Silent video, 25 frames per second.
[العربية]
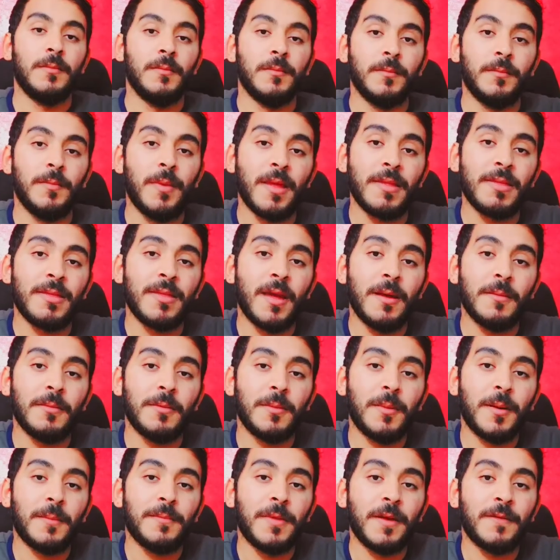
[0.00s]
بس
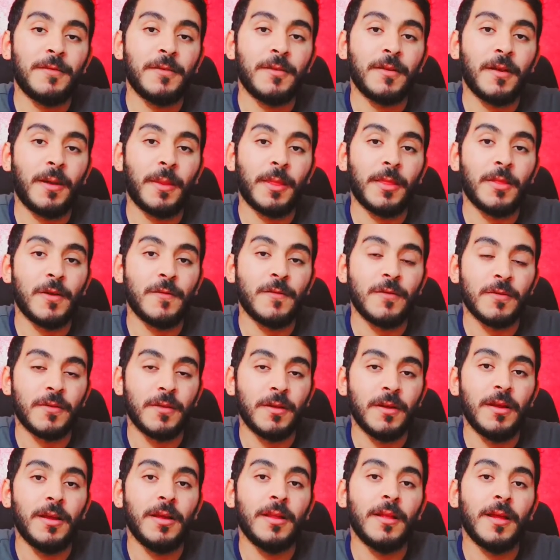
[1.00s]
قبل ما أبدأ في ذكر
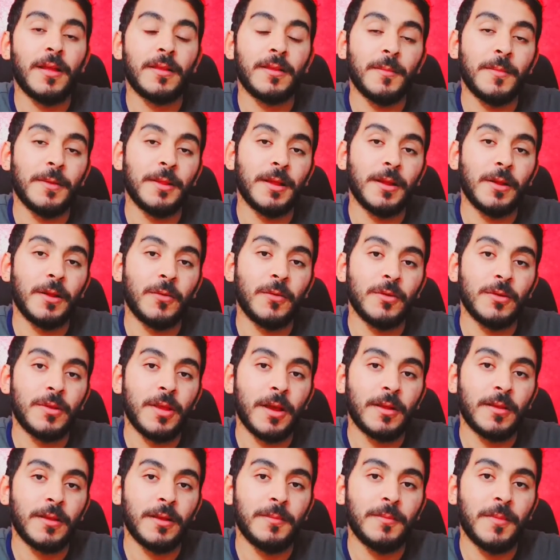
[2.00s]
التفاصيل أتمنى لو أنت
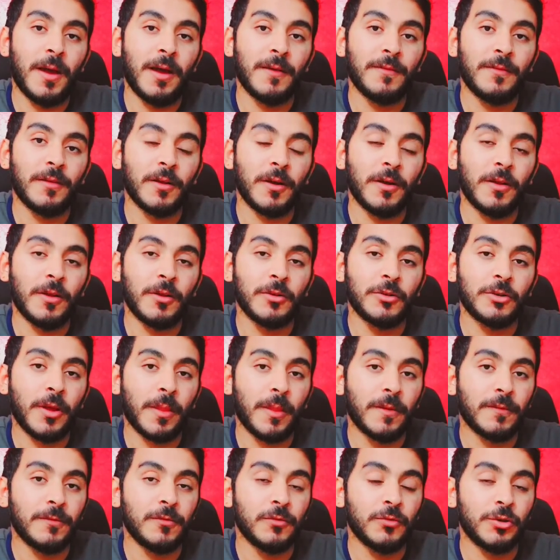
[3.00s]
جديد معايا في القناة
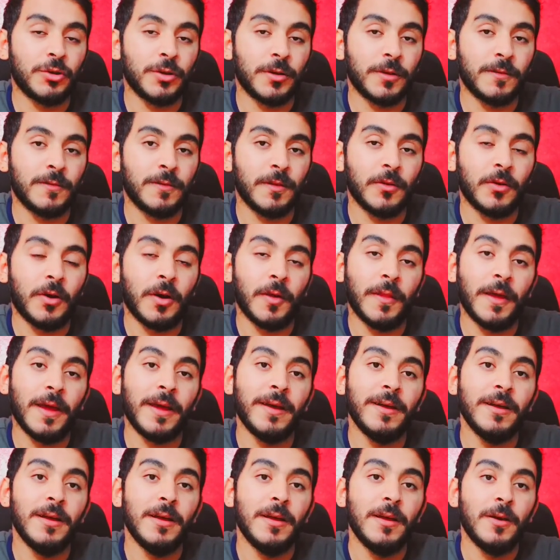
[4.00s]
تشرفني وتشترك في
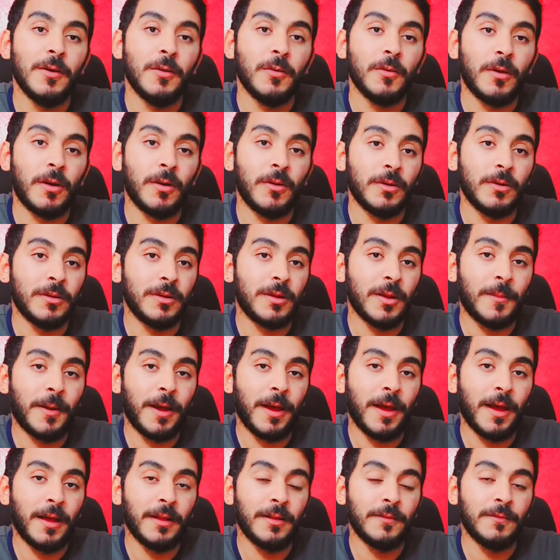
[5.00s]
القناة ولو انت
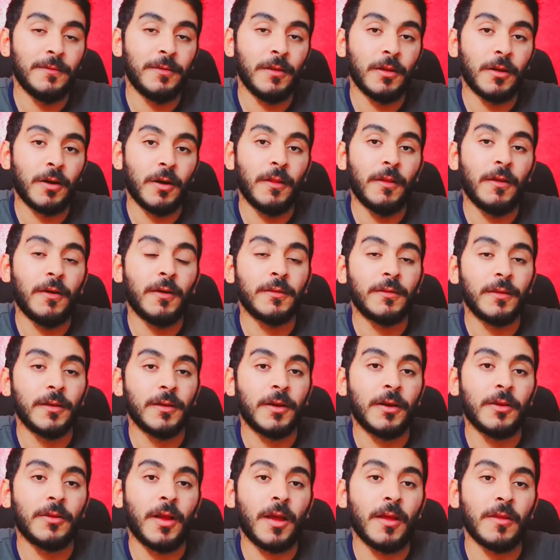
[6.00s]
معايا قديم في القناه
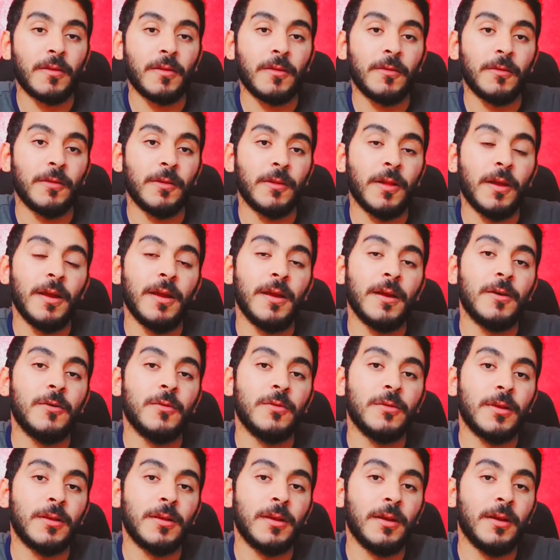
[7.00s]
تضغط على زر اللايك
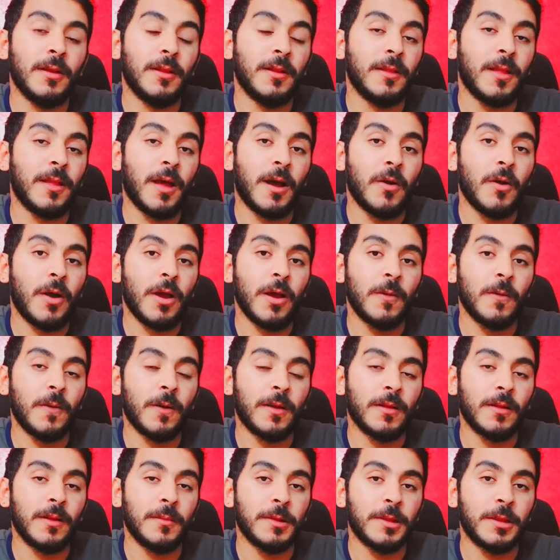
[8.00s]
وتدعي لي دعوه حلوه
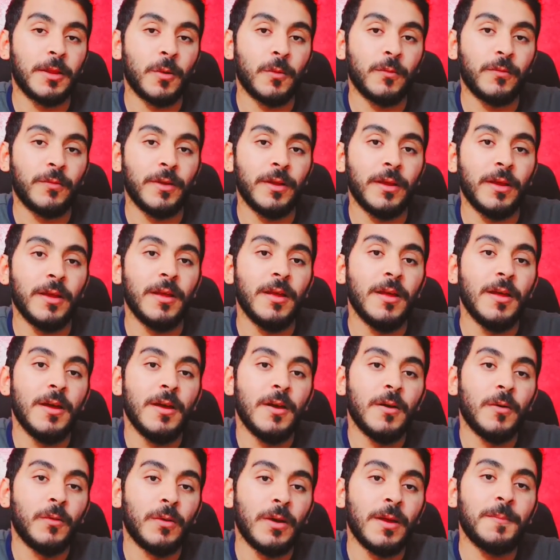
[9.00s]
كده بالتوفيق
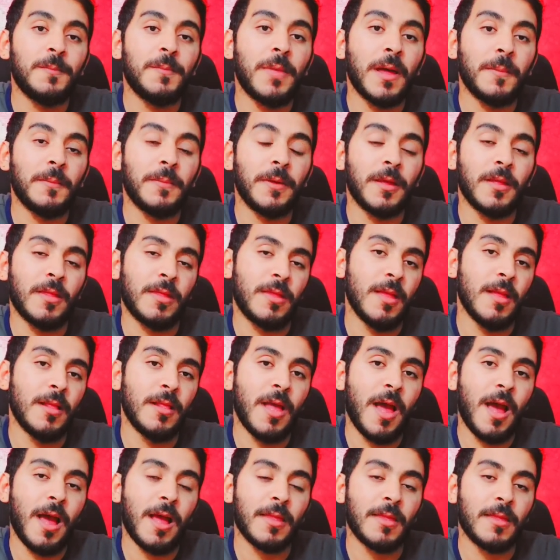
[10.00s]
ونبدا باذن
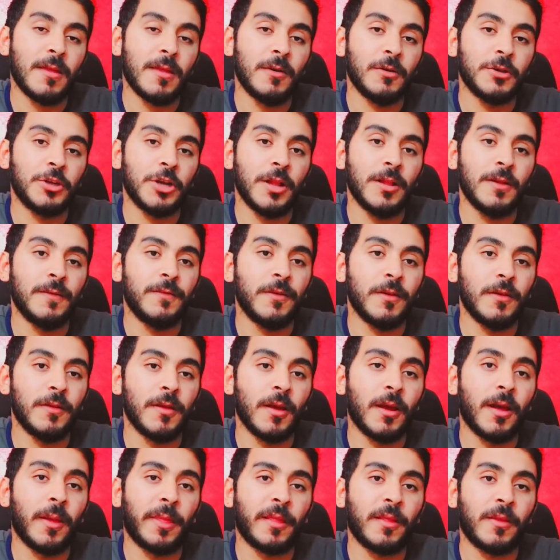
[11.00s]
الله عز وجل في
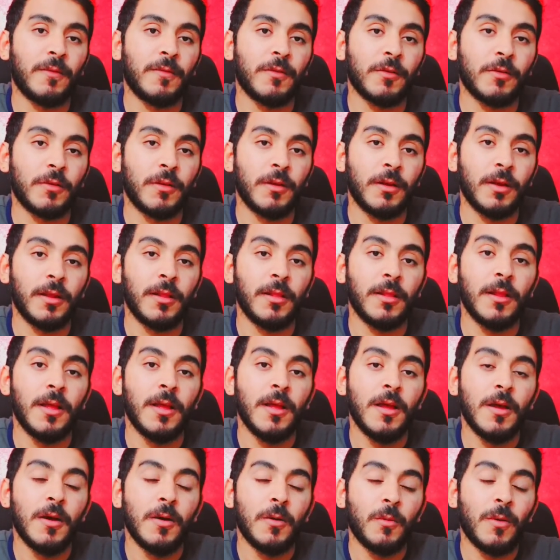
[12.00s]
ذكر التفاصيل
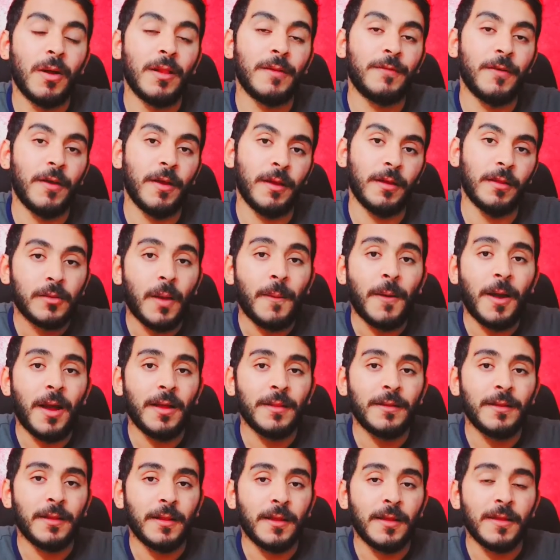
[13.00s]
والفائده.
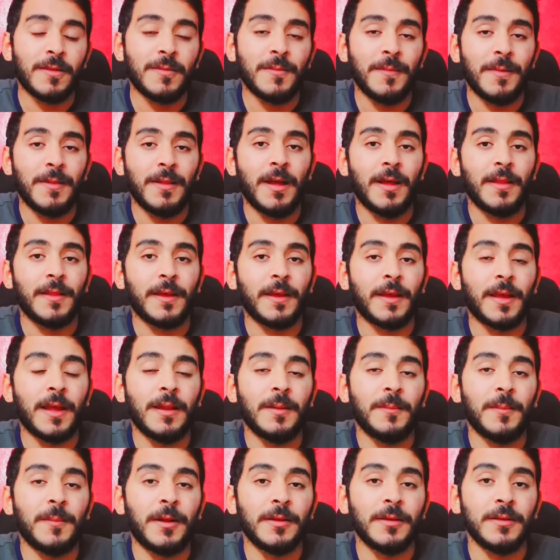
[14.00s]
طبعا الاسم اللي
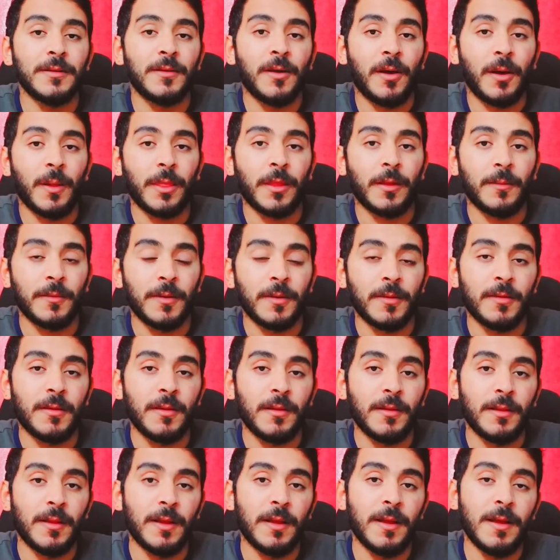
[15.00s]
هنتكلم عليه النهارده باذن
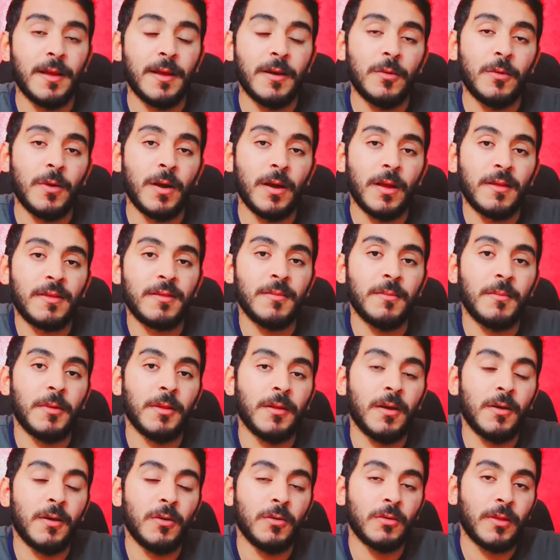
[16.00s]
الله هو اسم
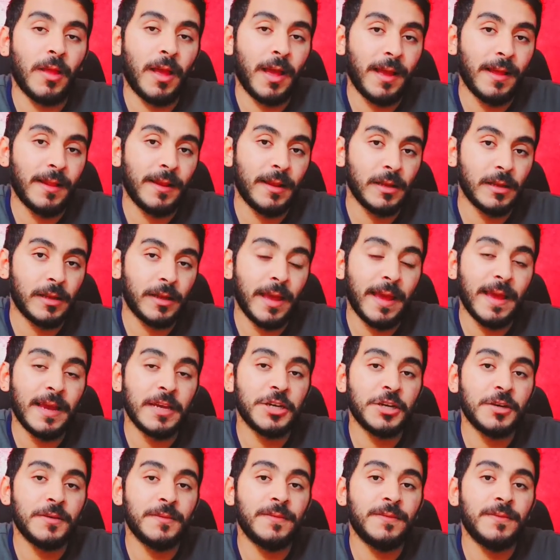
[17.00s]
الله تعالى
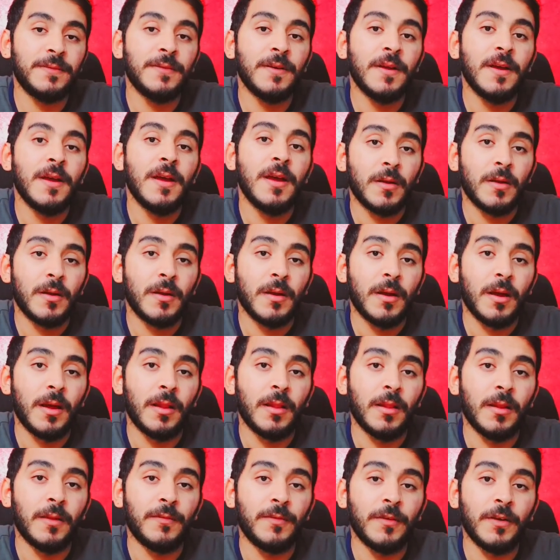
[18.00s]
الكاشف
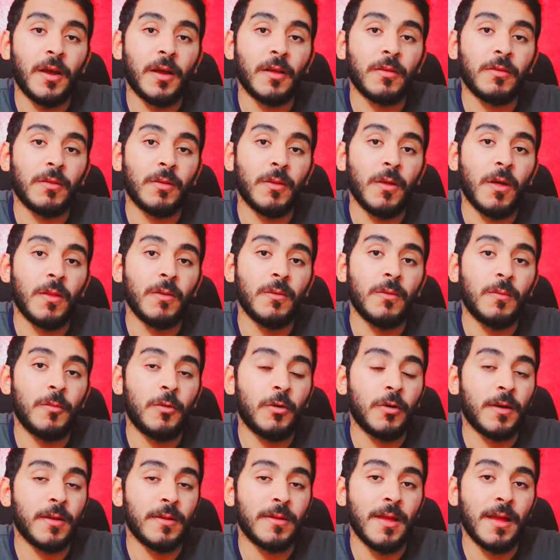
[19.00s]
اللي فيه اسرار
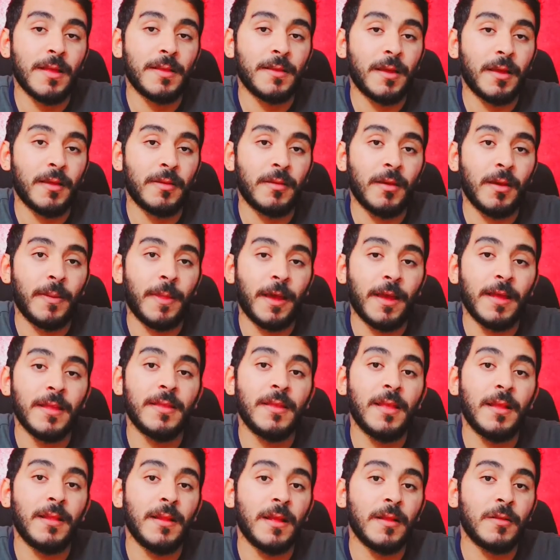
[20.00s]
ومعجزات كثيره
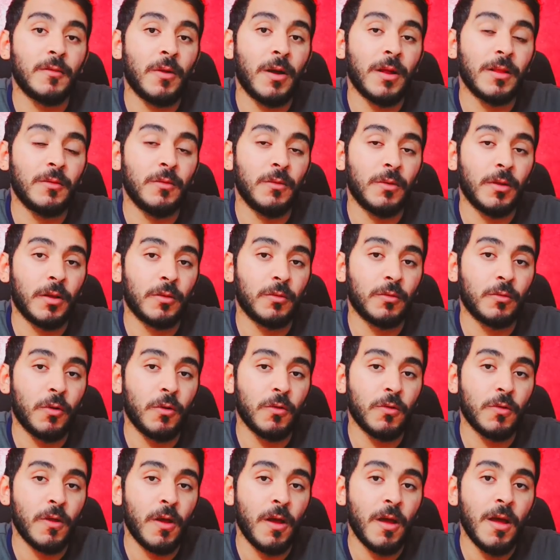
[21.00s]
جدا لا تعد ولا
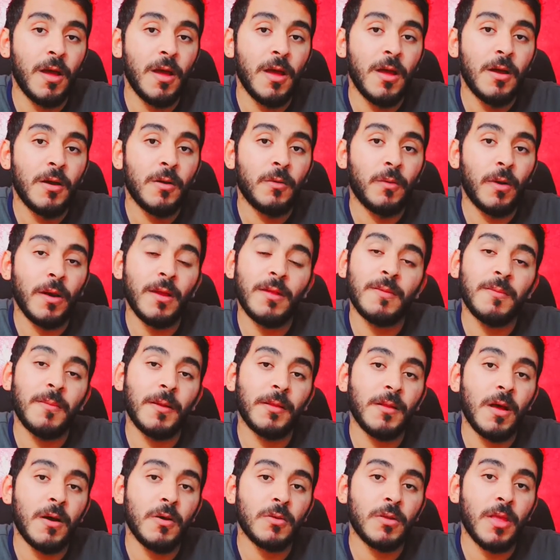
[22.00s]
تحصى واسم
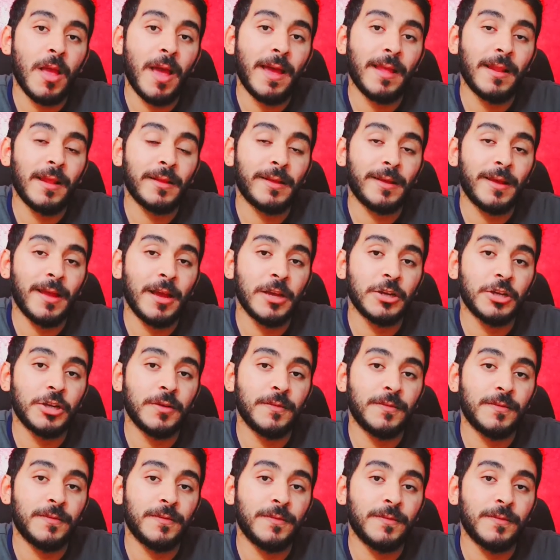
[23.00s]
الله تعالى
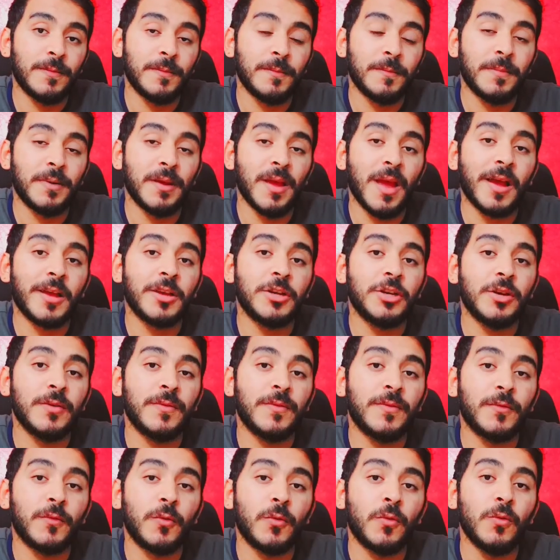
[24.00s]
الكاشف
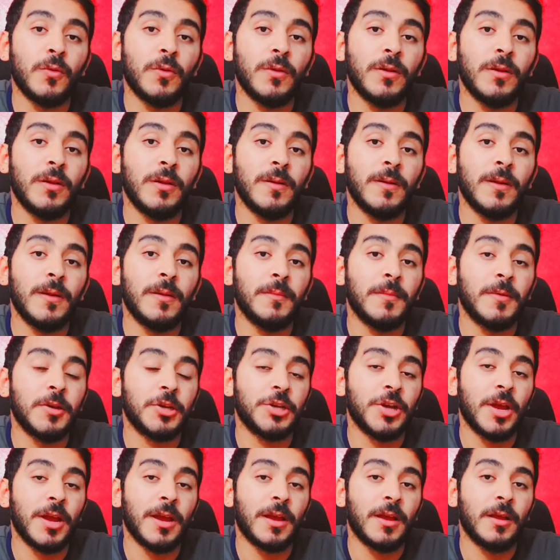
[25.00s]
بيكشف كل
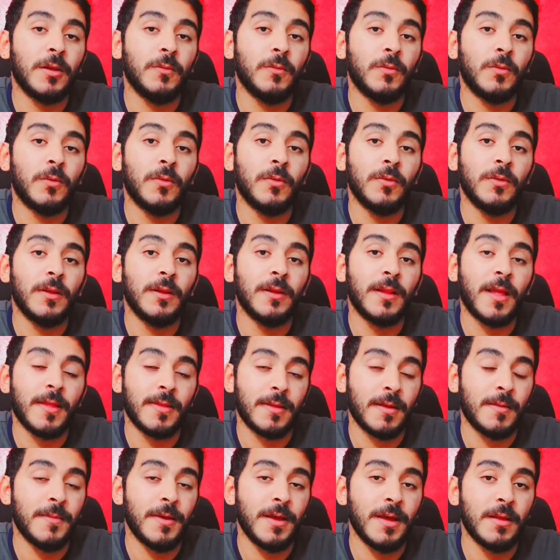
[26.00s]
المشاكل وكل
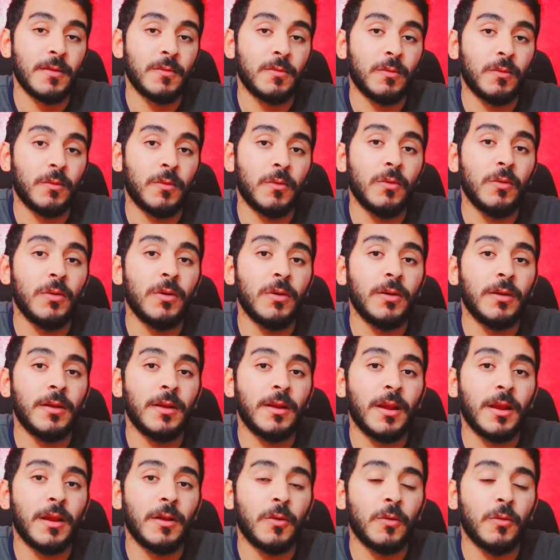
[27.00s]
الازمات
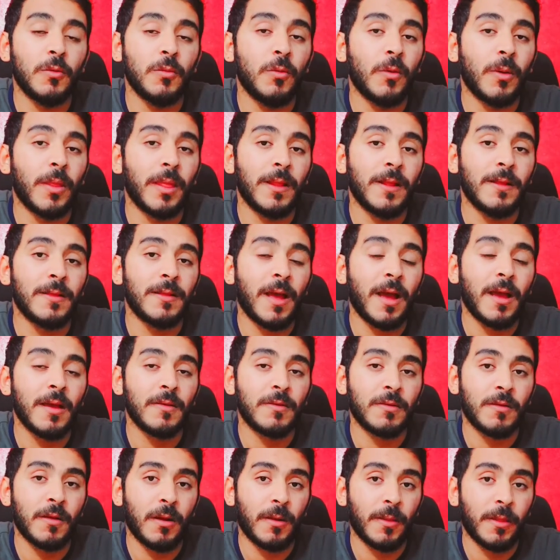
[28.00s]
وكل الامور اللي انت
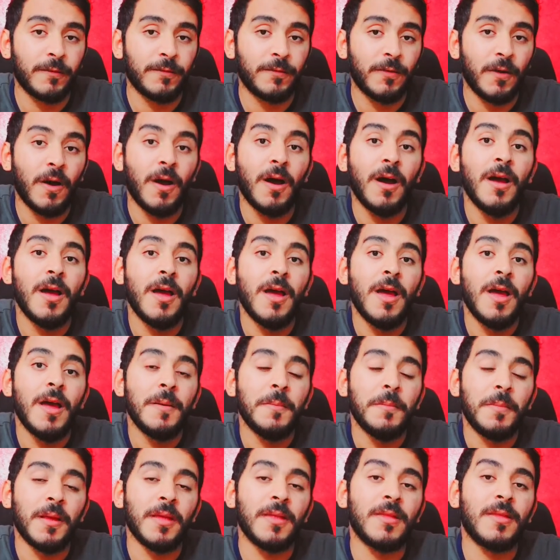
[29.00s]
عايز تعرفها
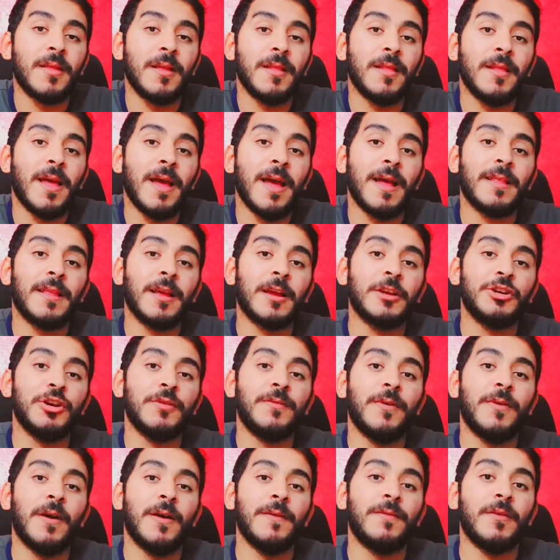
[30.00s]
باذن الله
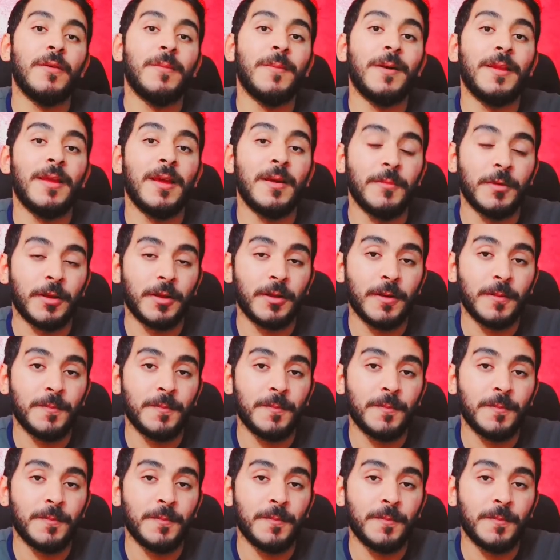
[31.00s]
هتكشفها في منامك.